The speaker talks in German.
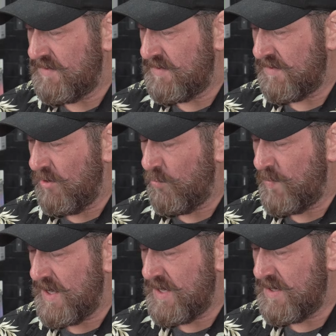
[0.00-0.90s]
sich das auch
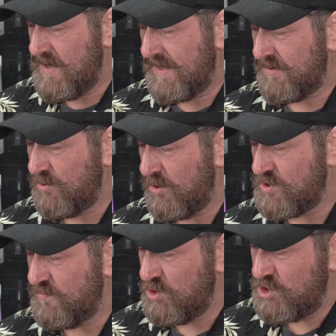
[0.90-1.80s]
bei
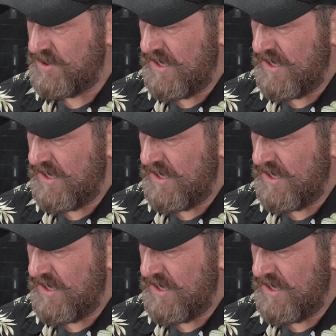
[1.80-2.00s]
Nexttorch wünscht.